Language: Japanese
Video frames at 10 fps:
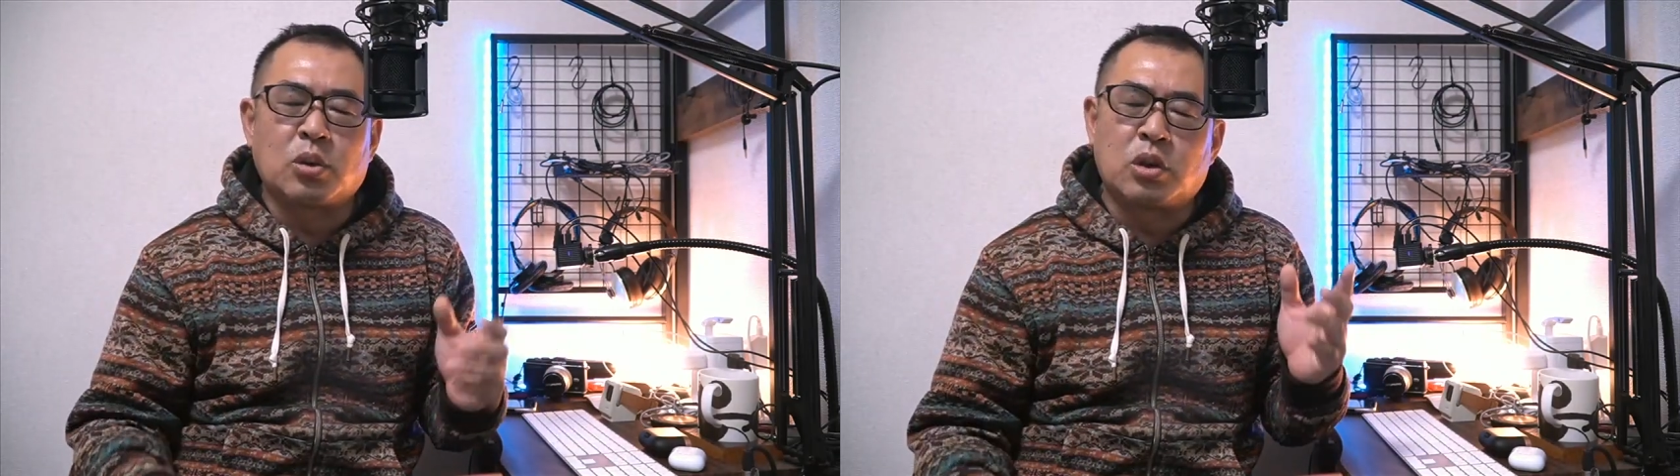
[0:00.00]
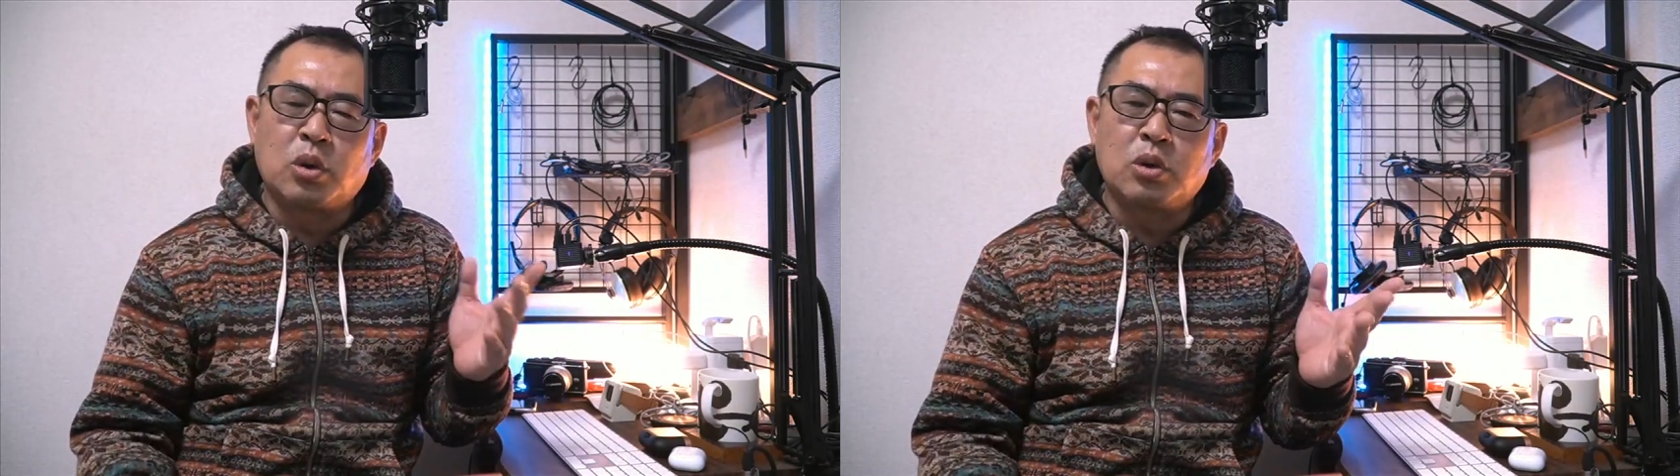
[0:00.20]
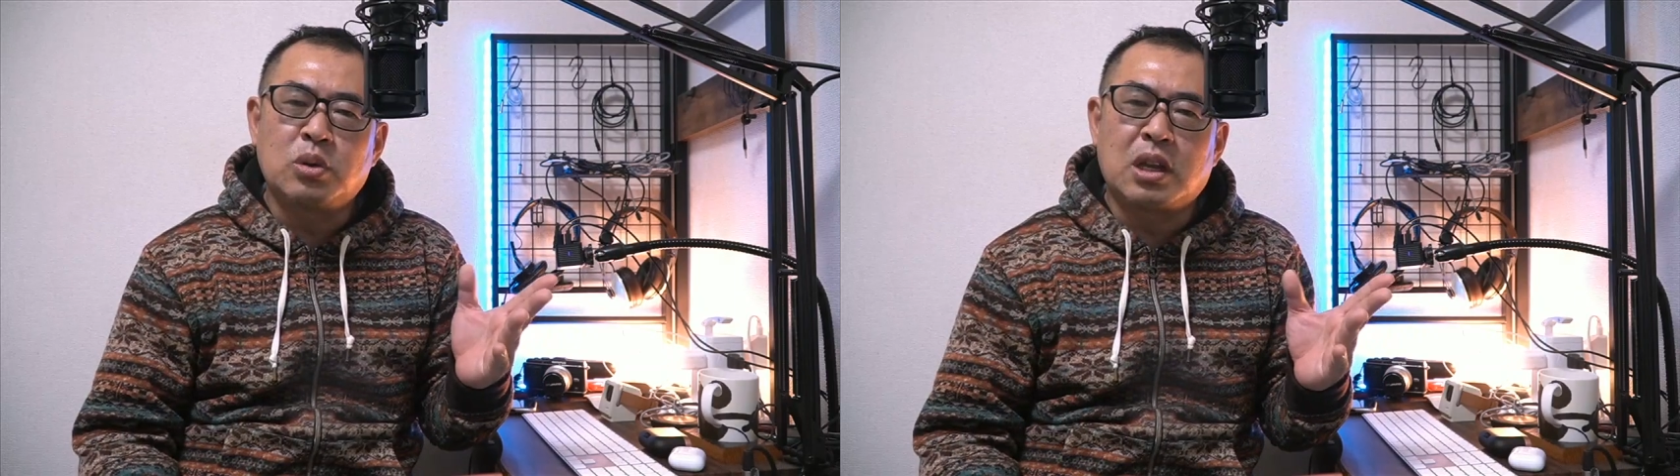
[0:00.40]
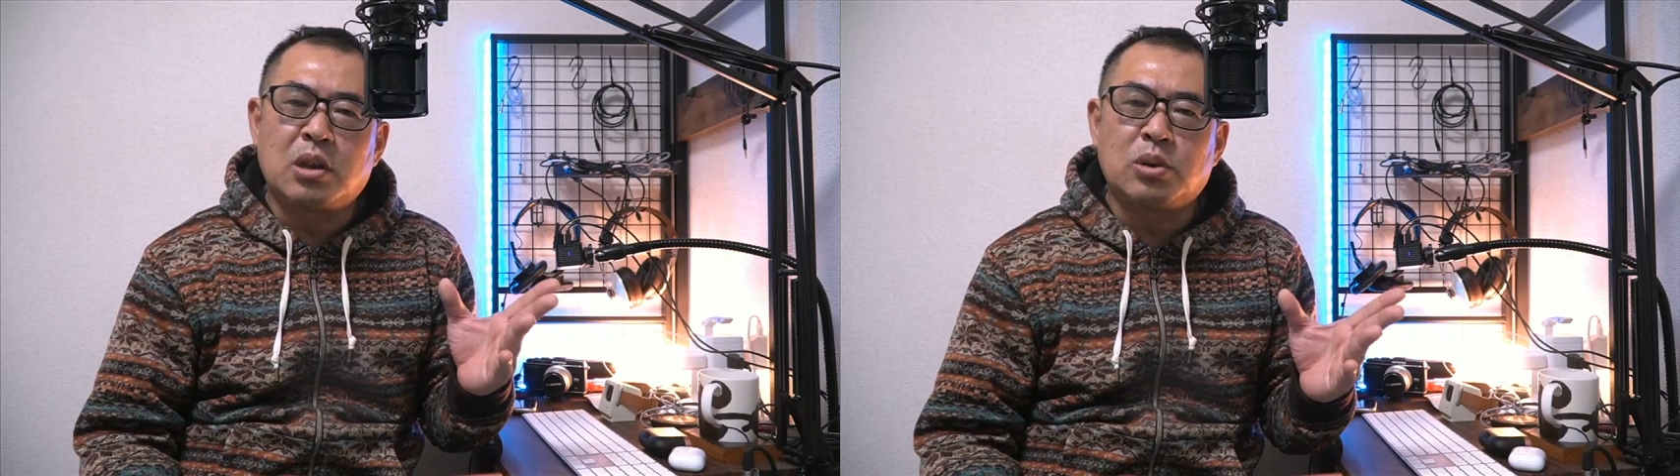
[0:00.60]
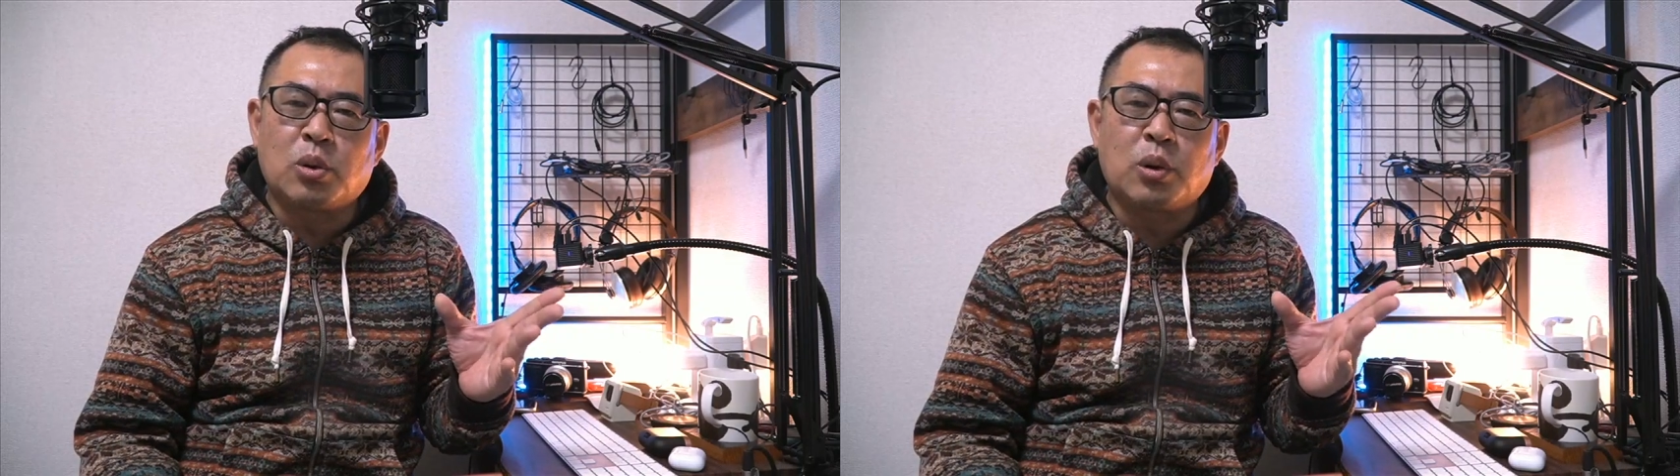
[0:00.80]
共有でき
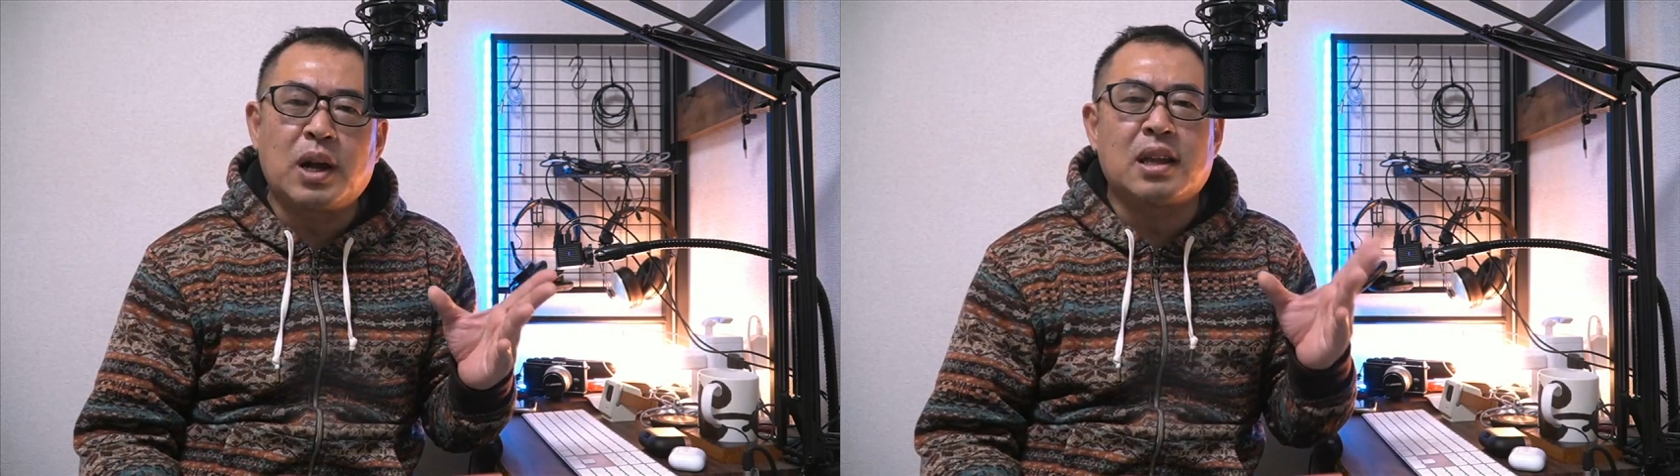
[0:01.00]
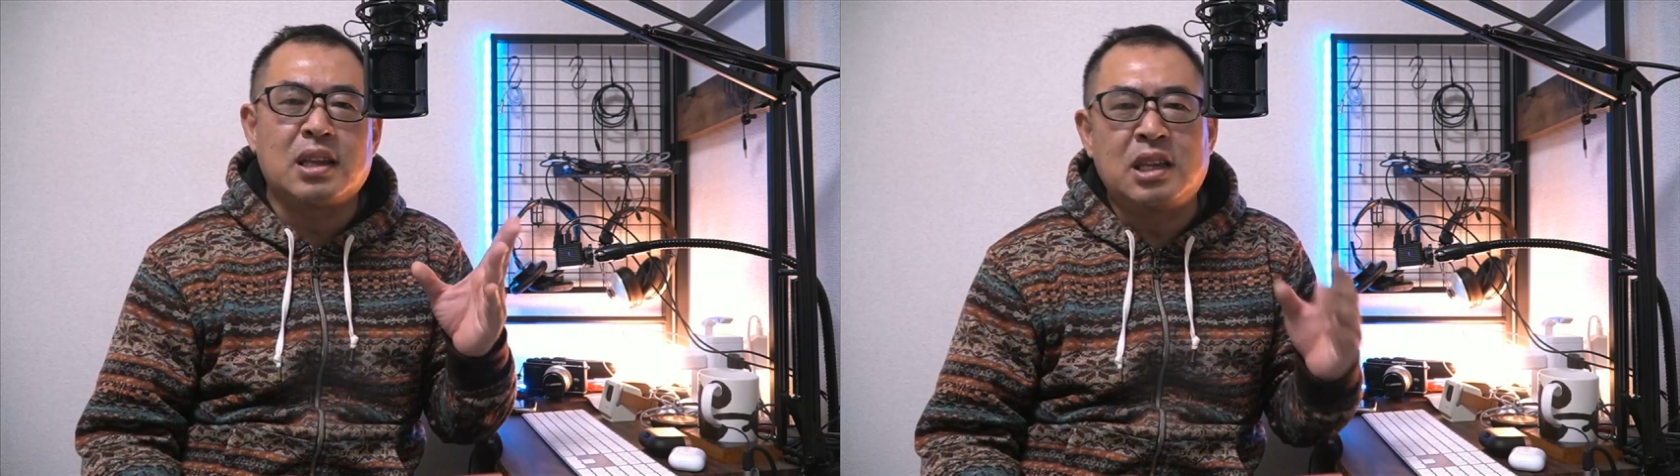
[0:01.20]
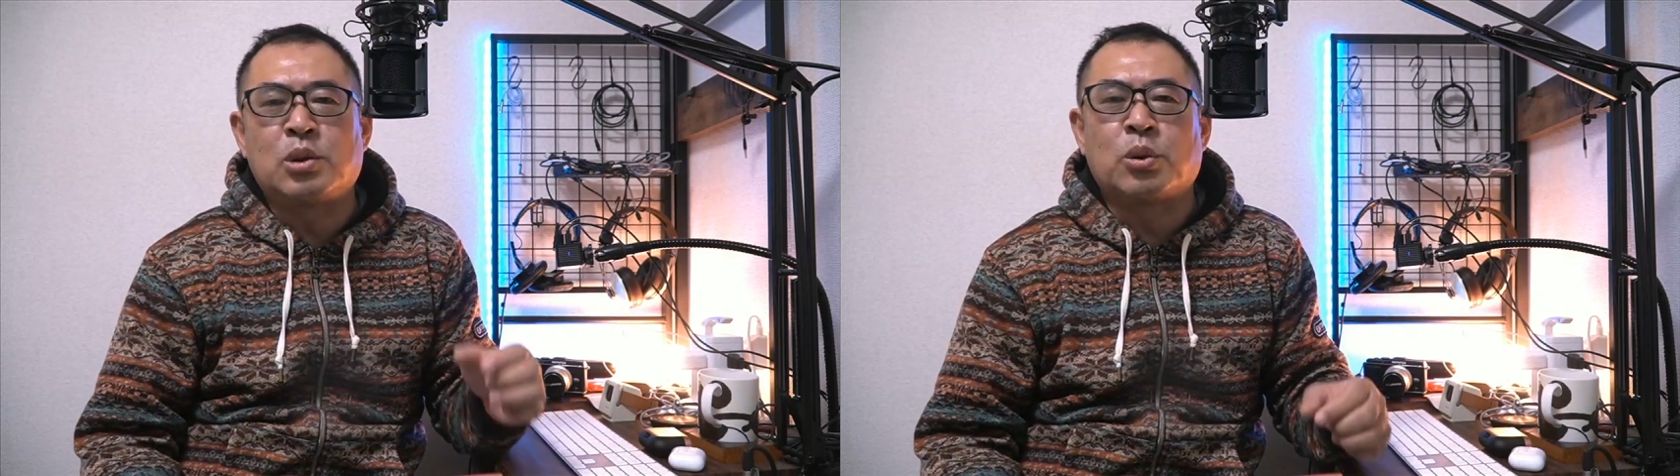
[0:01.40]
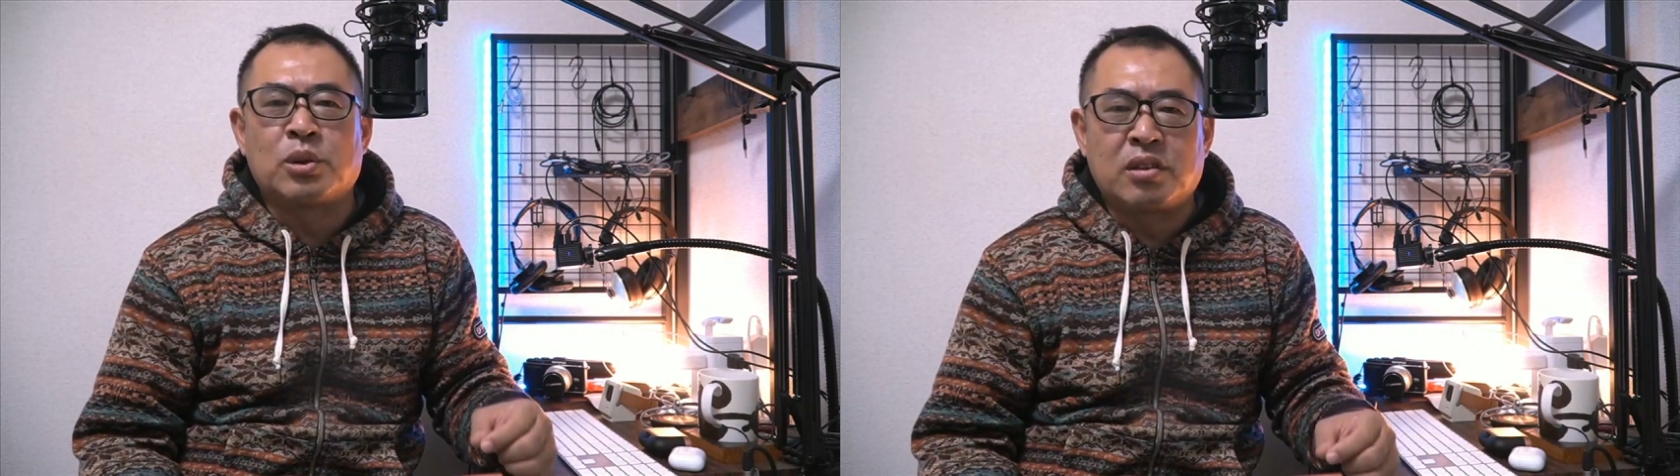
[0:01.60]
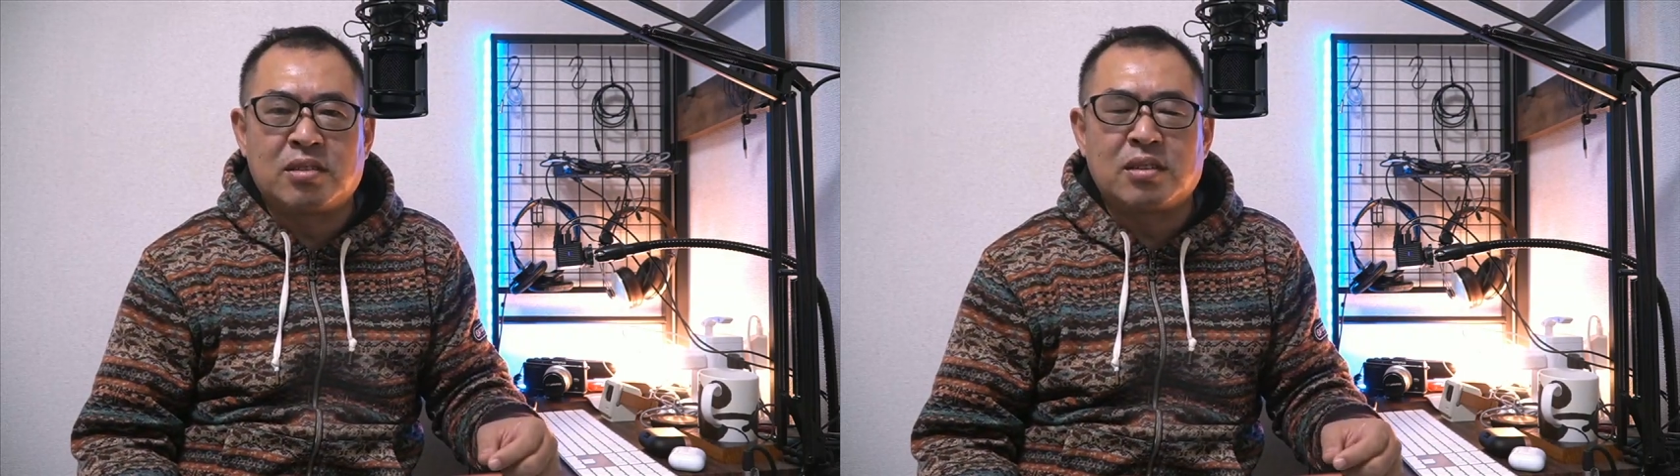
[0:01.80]
るところがいいところ
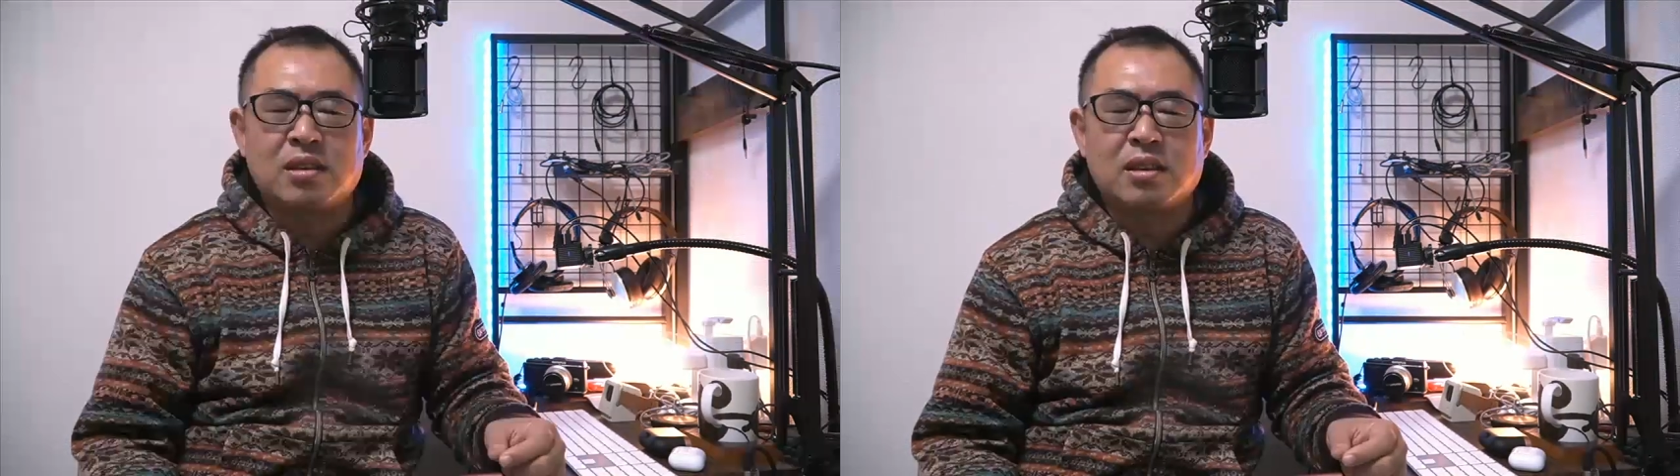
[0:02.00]
です。